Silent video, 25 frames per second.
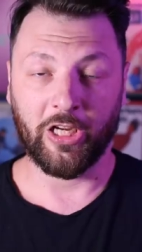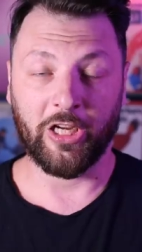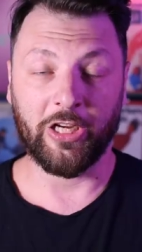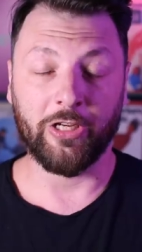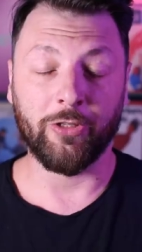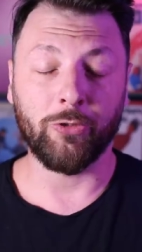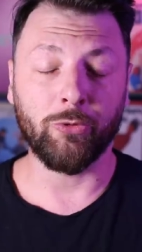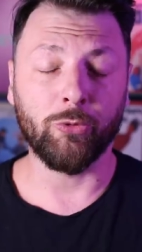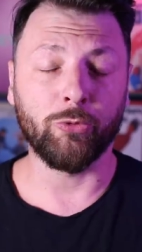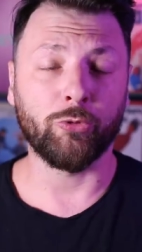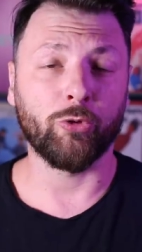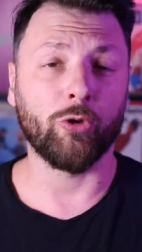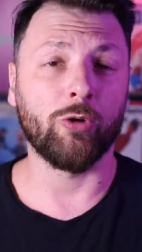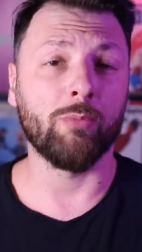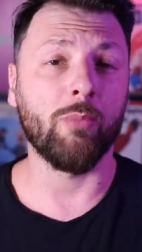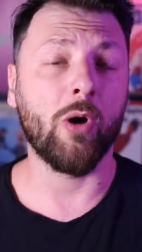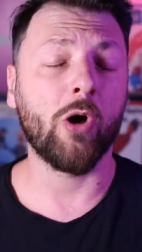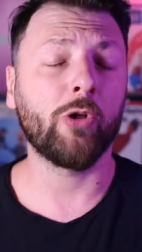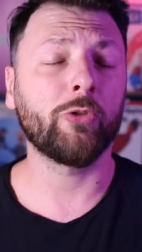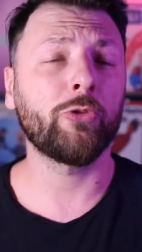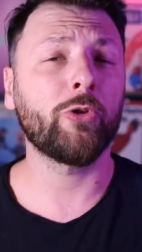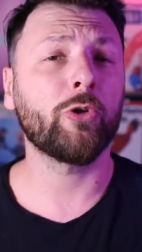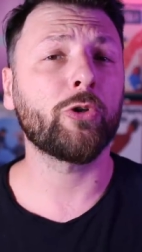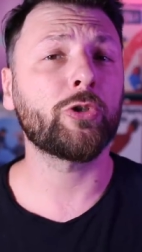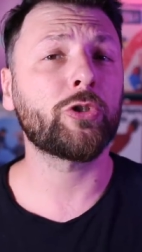In tutto il
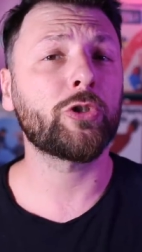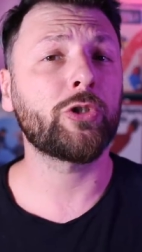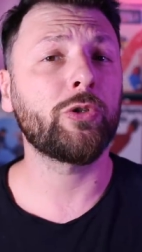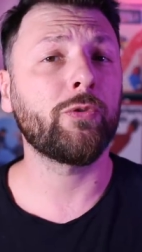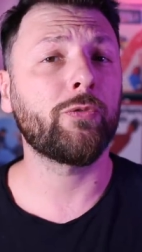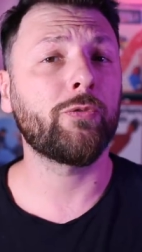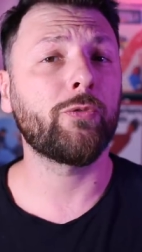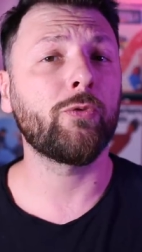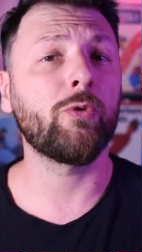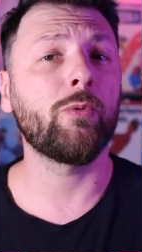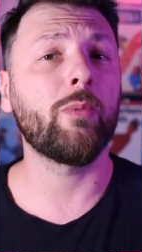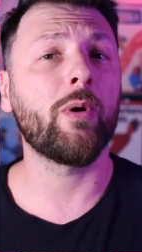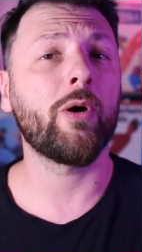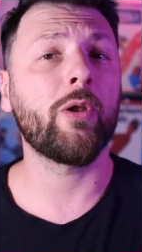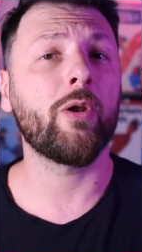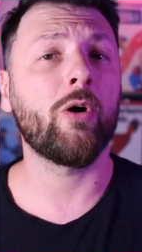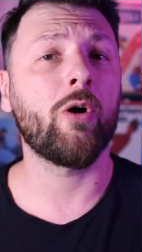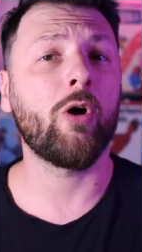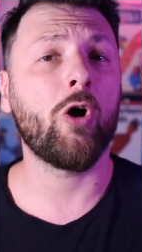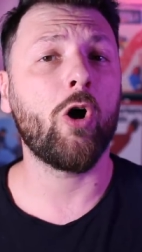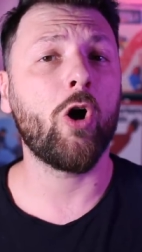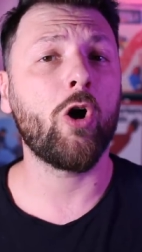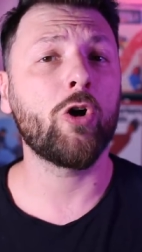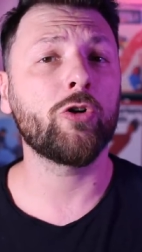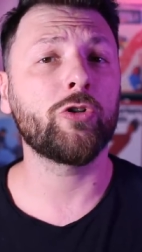mondo si
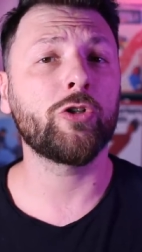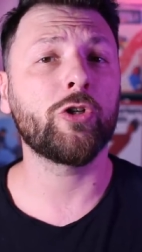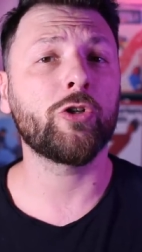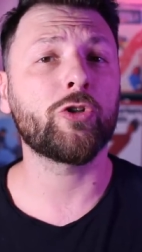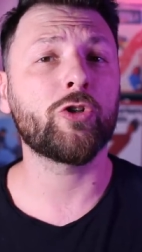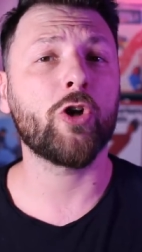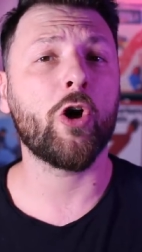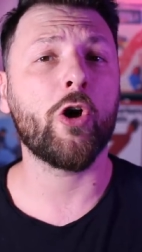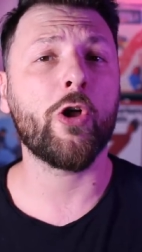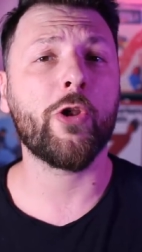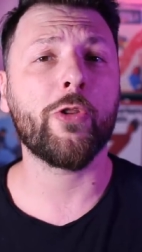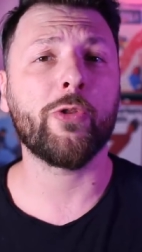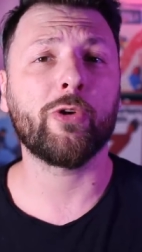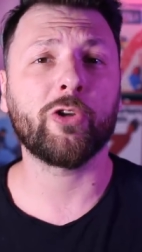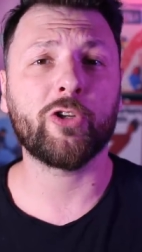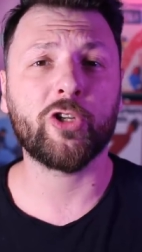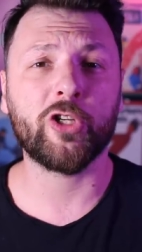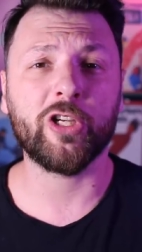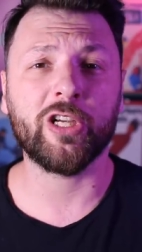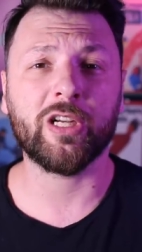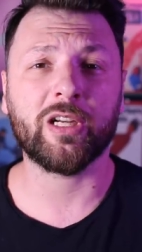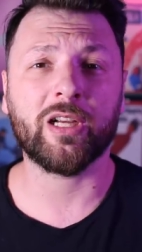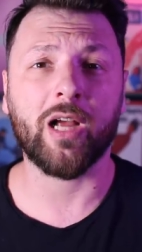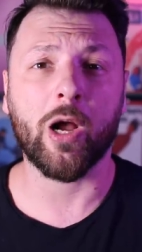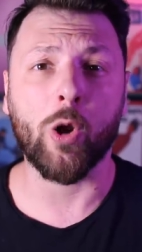fumano ogni giorno
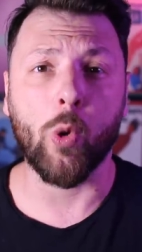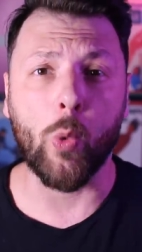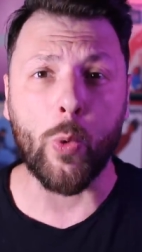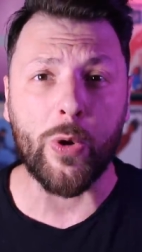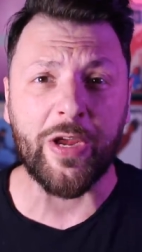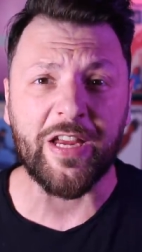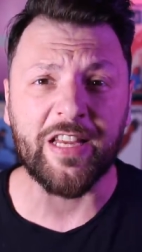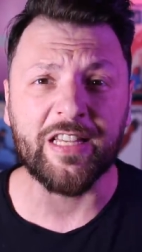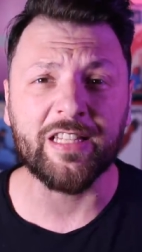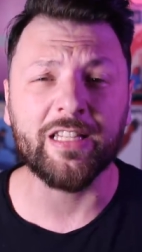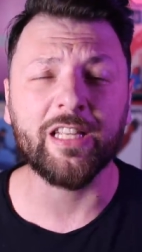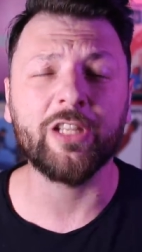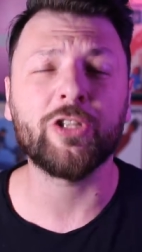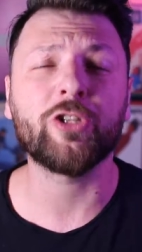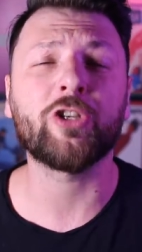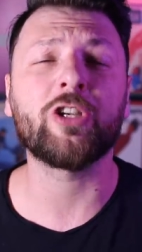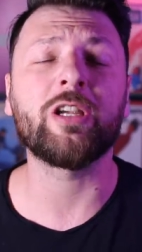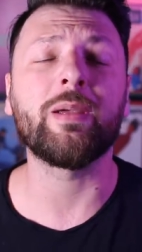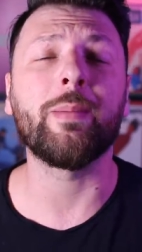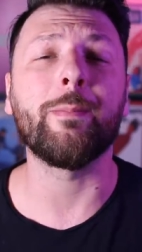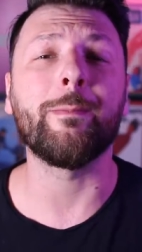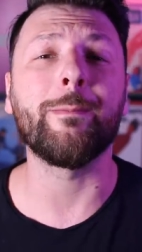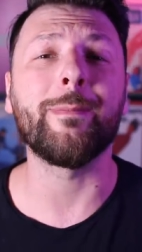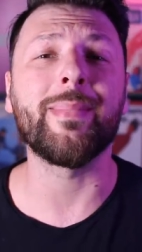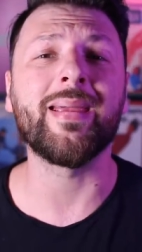circa
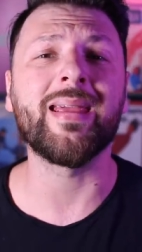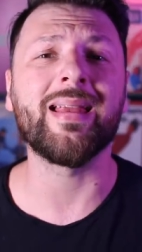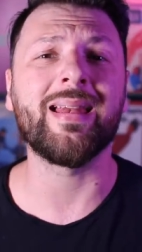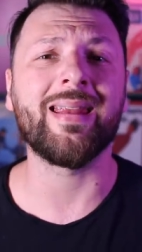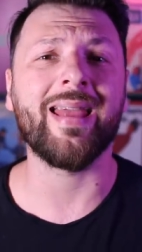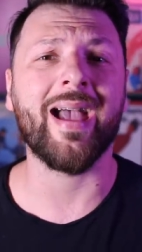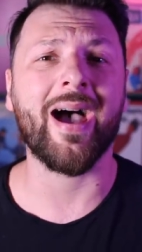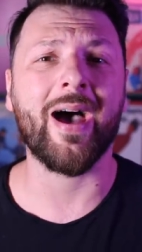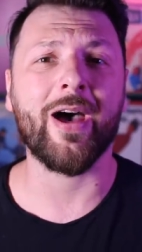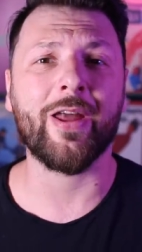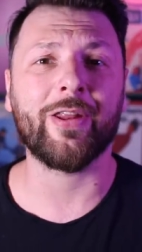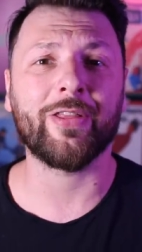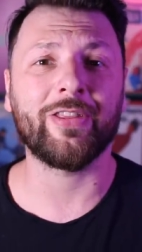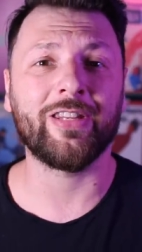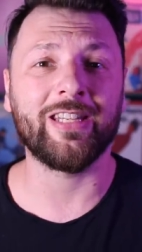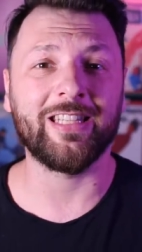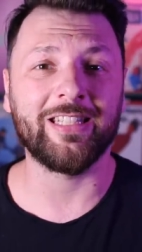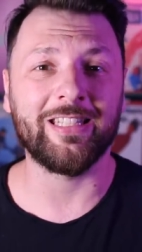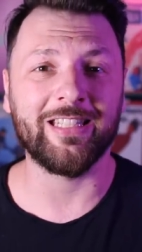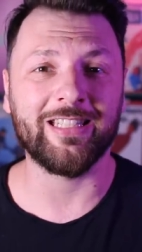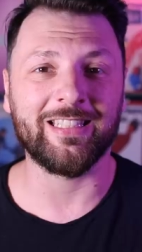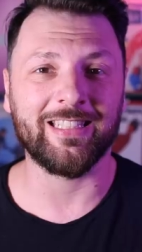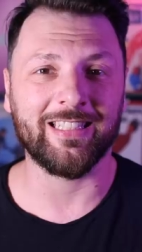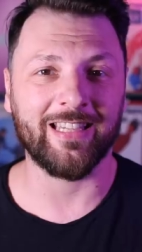15 miliardi di